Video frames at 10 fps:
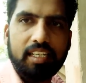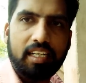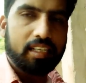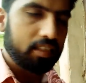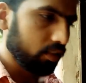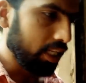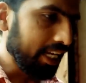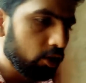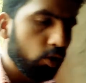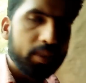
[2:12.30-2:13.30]
देखा
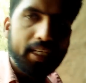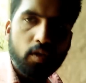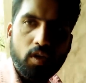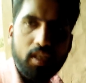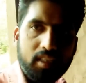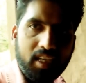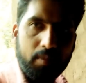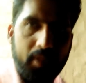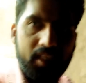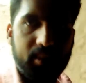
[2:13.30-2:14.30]
एक्चुअली में क्या हुआ यहाँ
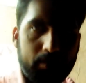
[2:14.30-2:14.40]
पे